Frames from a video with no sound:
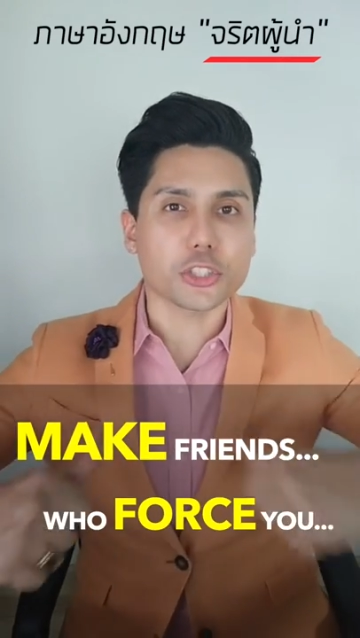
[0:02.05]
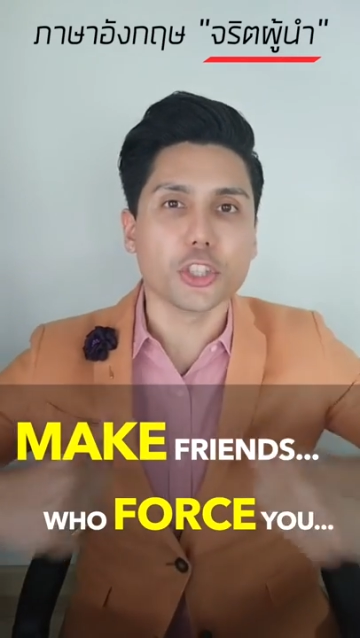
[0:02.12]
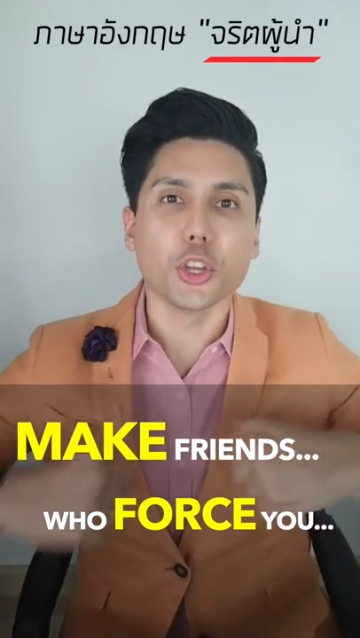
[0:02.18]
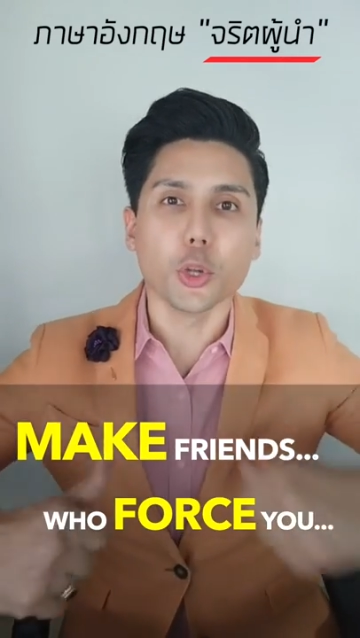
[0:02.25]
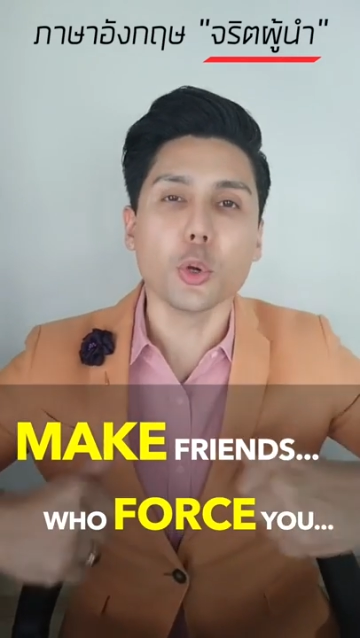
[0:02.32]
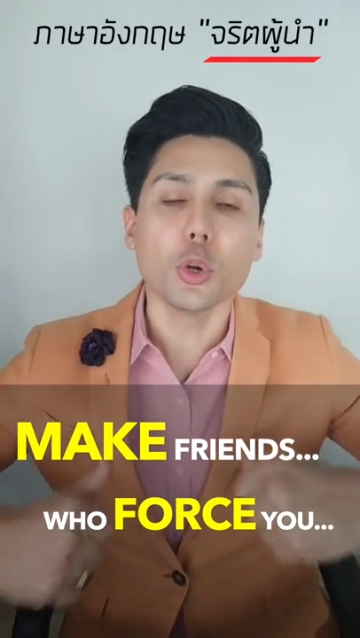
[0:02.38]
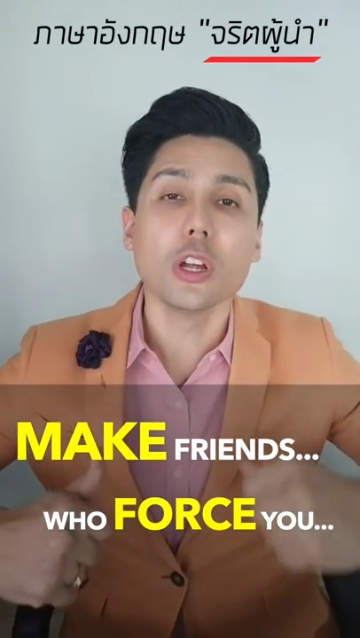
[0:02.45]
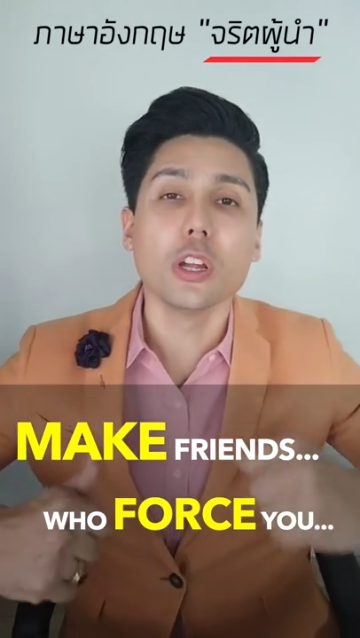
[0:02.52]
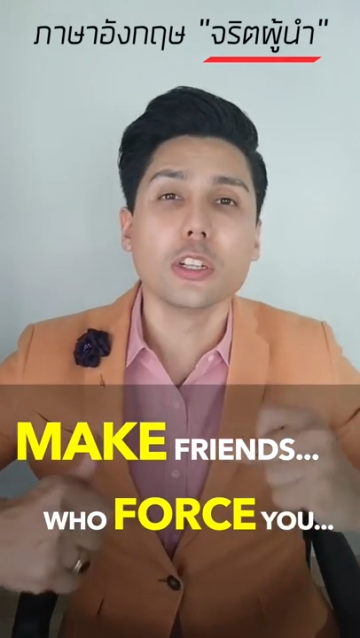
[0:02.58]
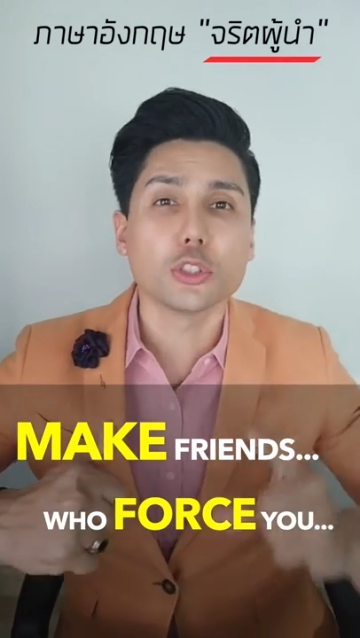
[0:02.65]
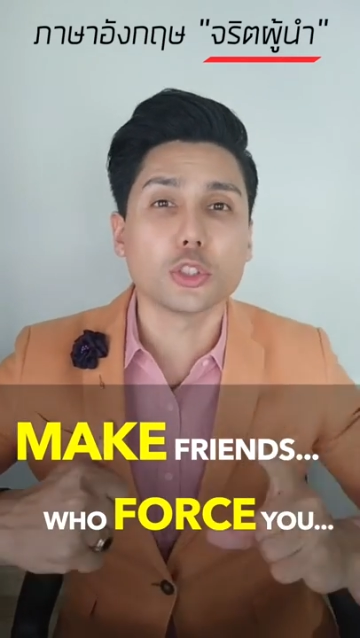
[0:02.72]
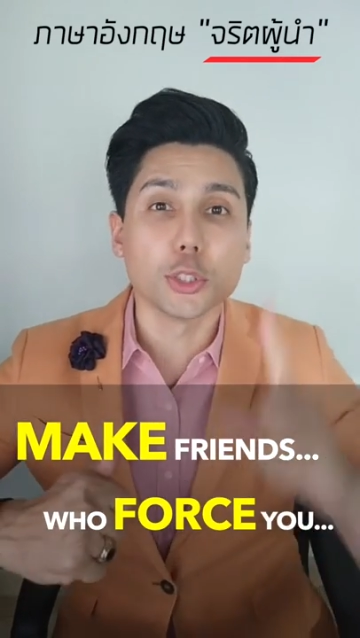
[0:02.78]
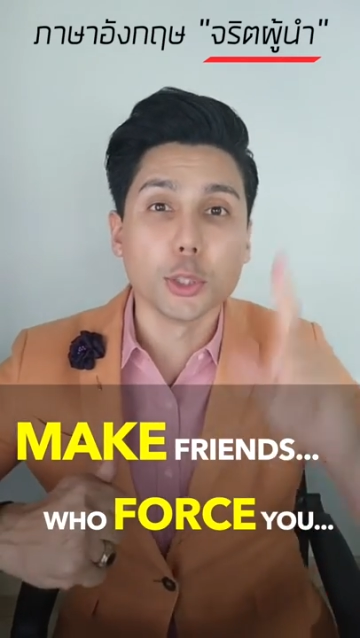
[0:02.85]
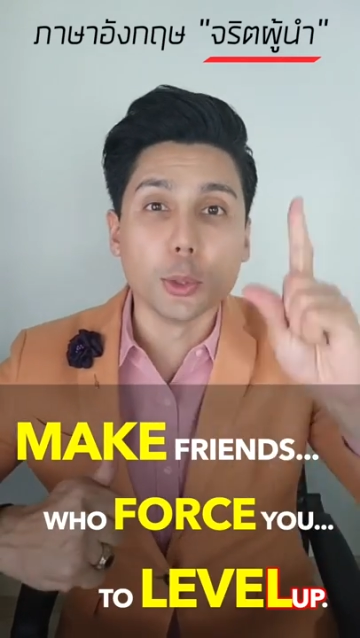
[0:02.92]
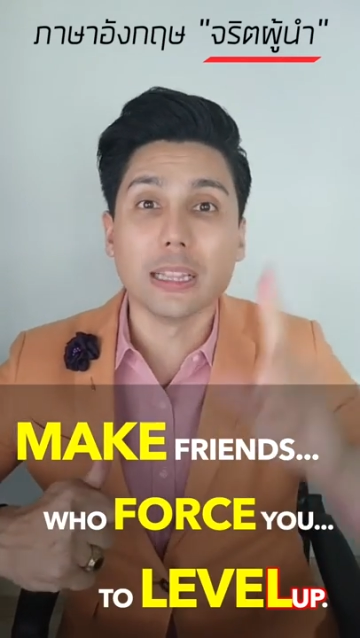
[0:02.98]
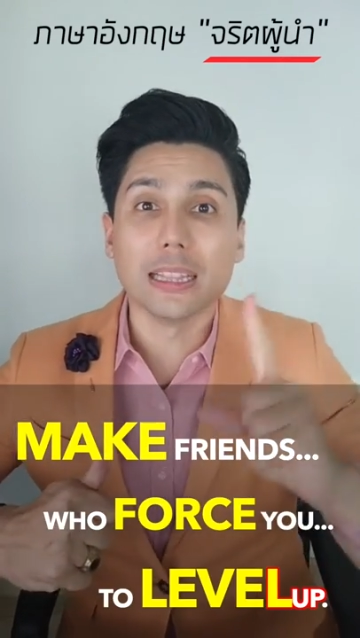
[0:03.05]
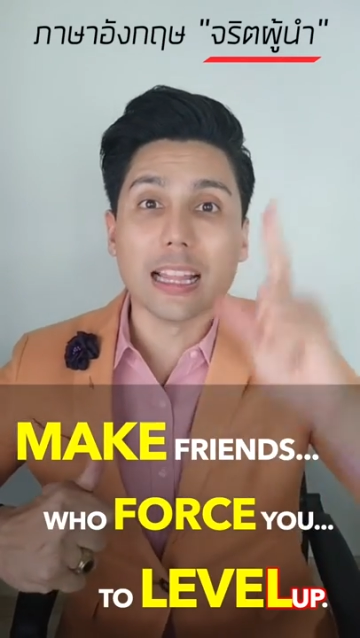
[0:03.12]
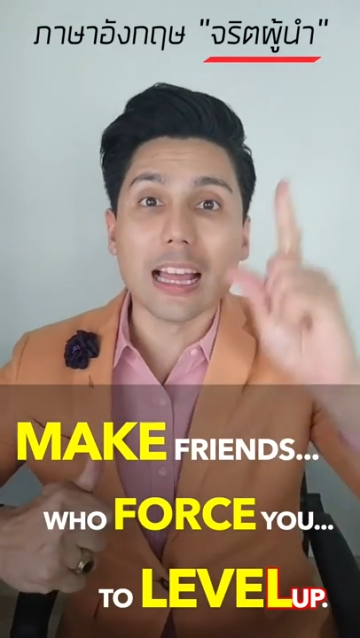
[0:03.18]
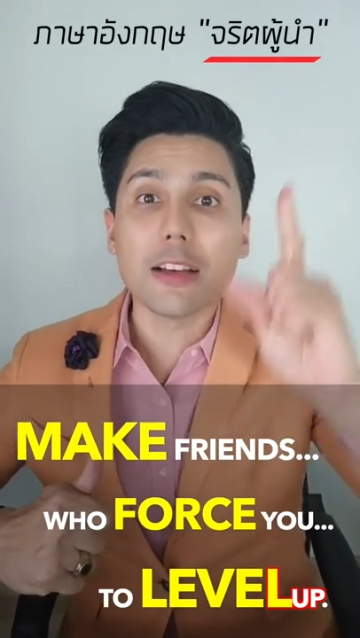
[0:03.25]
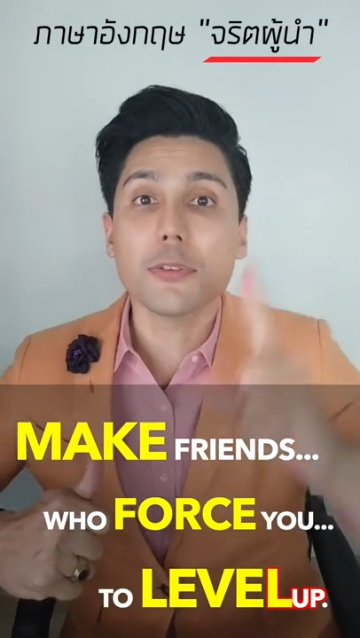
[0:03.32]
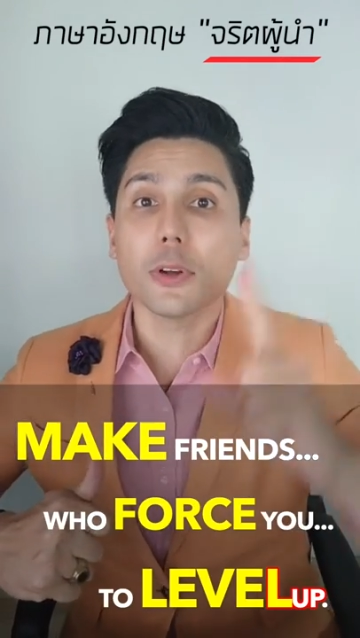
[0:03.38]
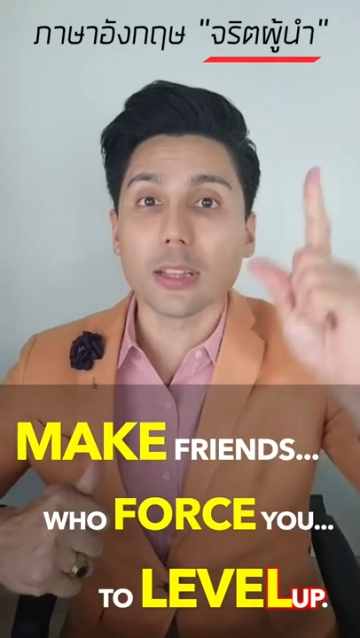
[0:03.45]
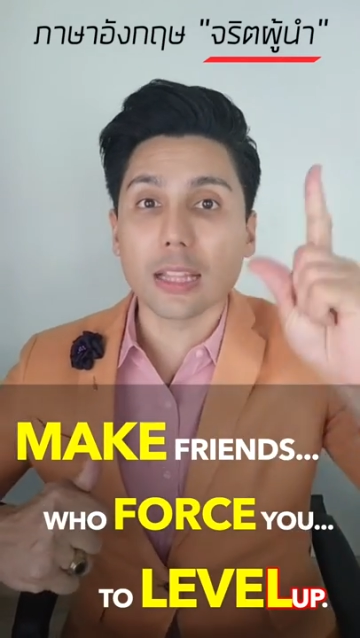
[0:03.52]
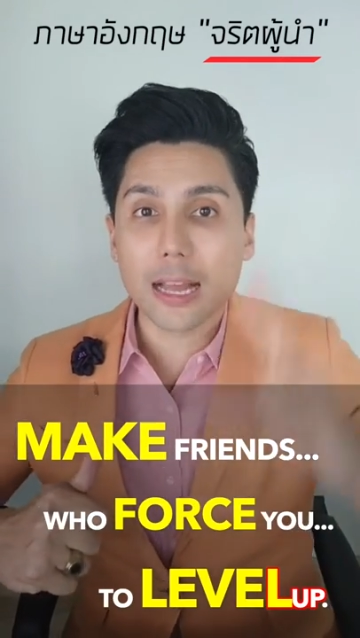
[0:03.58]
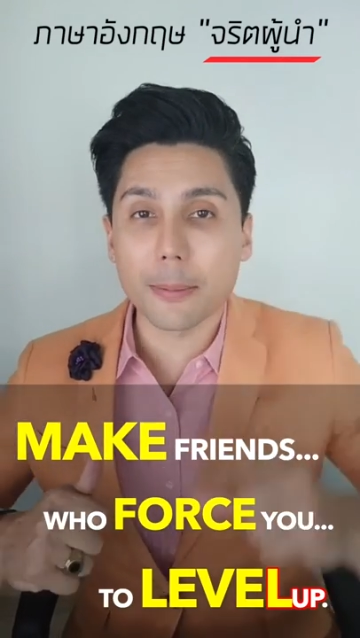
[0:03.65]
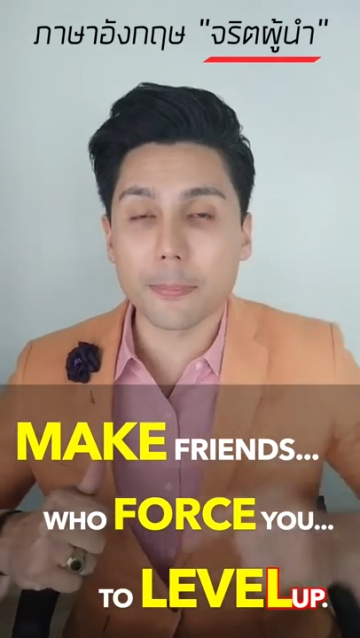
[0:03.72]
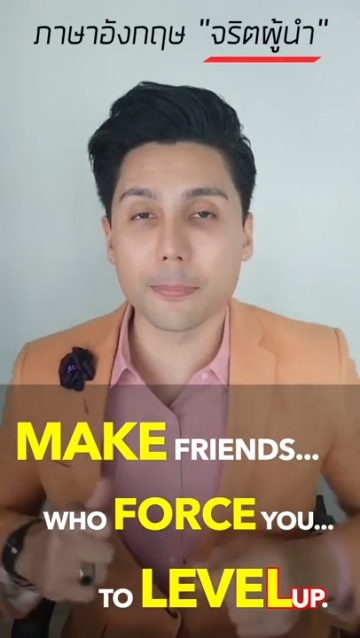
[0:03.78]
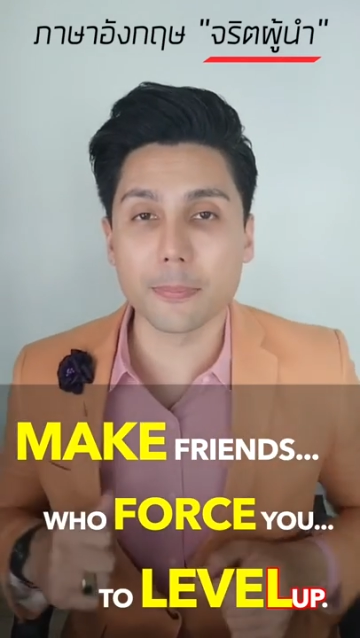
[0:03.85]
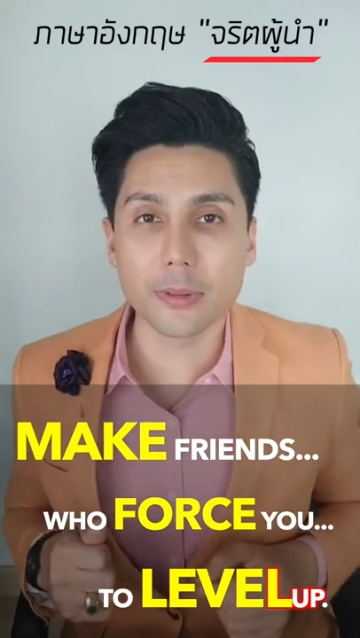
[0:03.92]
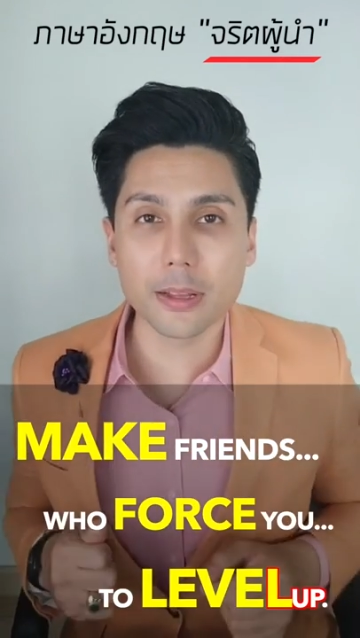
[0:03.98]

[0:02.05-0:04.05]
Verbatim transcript: you to level up